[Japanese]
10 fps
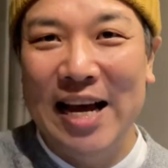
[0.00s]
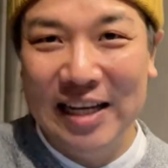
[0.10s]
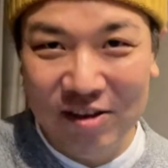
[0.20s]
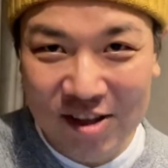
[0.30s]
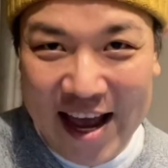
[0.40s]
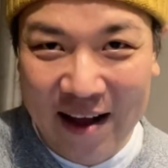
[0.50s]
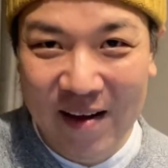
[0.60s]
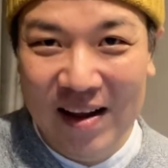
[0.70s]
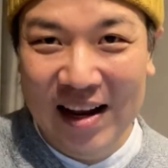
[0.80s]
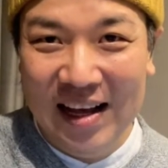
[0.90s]
大学で
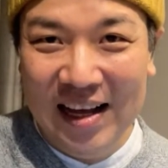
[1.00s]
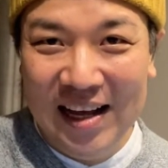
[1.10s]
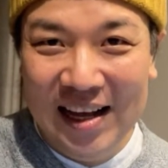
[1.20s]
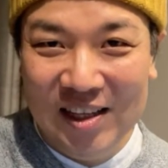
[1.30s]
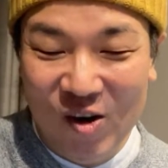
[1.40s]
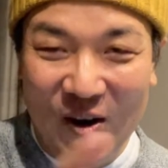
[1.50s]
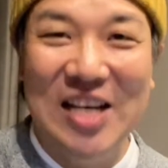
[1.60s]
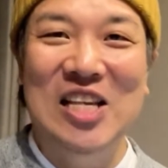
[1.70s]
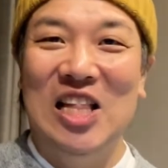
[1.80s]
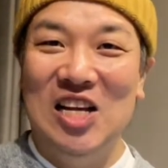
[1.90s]
紹
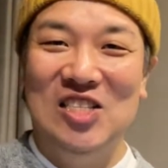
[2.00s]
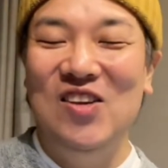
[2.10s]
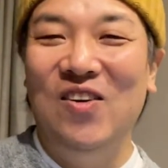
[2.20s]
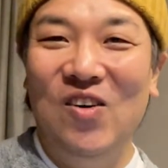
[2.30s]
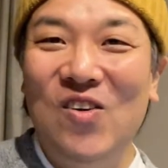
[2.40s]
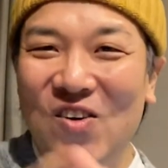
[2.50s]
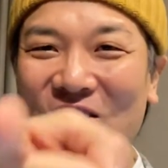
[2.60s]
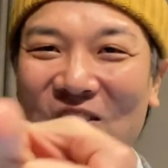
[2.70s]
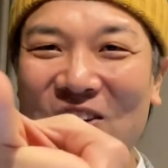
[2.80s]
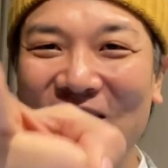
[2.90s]
介してたんですよ。おお
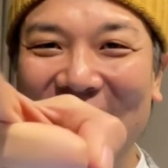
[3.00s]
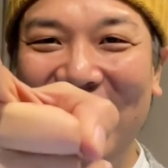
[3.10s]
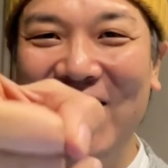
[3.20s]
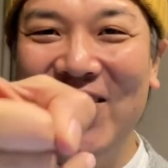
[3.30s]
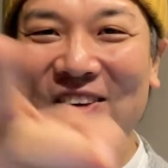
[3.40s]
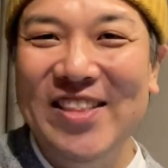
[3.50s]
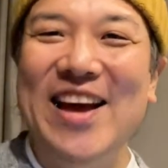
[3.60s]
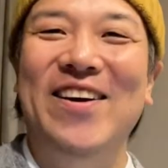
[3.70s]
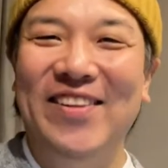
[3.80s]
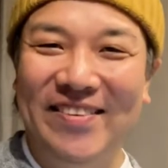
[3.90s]
この本だよこの本
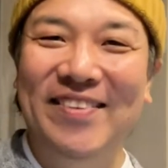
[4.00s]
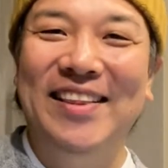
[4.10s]
だよと